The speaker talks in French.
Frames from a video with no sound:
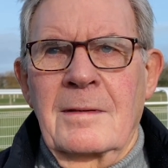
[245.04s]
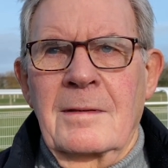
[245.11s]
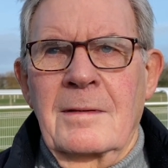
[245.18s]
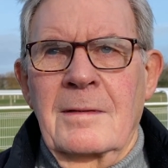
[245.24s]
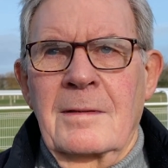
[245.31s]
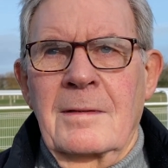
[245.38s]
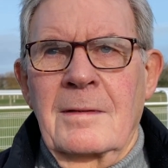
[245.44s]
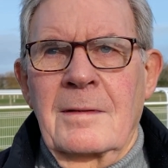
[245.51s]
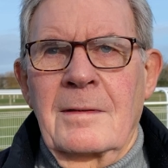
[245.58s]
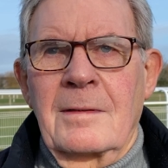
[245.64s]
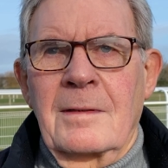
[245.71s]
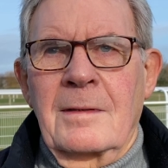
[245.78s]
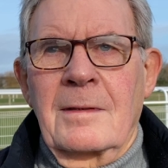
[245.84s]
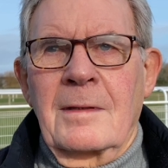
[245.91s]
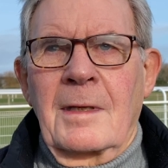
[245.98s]
au quotidien
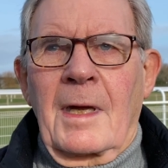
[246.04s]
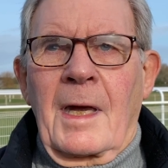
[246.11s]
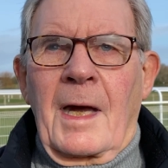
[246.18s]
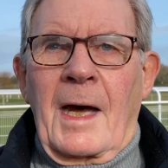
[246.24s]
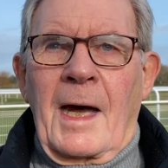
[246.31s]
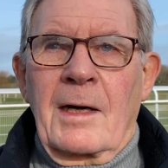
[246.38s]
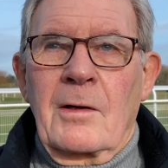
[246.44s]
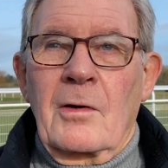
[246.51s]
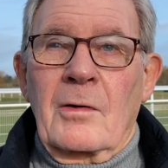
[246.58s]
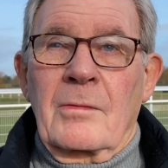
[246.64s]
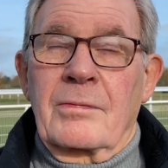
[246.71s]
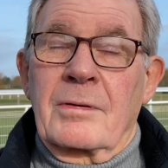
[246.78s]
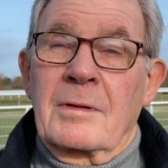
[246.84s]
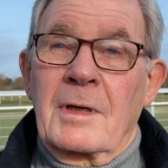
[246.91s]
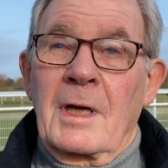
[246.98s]
Alors,
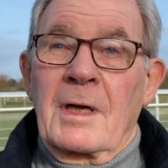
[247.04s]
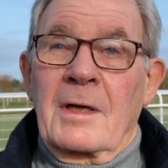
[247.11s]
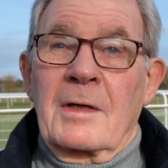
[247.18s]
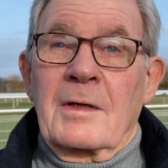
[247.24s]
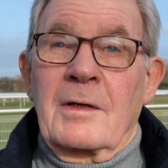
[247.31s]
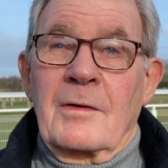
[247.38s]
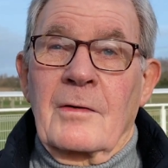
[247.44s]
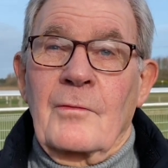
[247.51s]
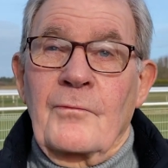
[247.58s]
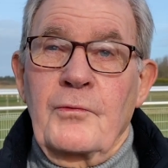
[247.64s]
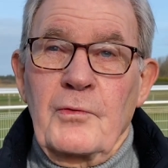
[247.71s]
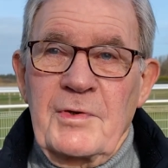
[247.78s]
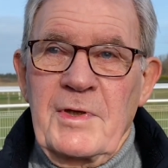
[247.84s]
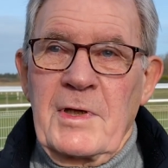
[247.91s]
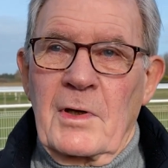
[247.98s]

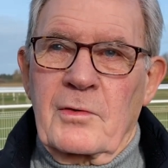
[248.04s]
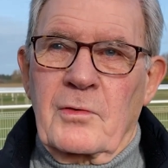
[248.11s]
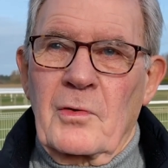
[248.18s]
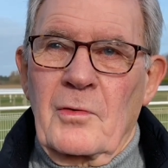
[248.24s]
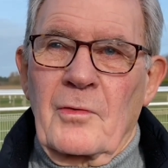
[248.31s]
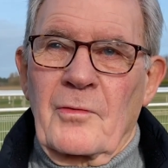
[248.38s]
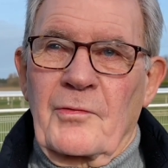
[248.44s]
vous dire que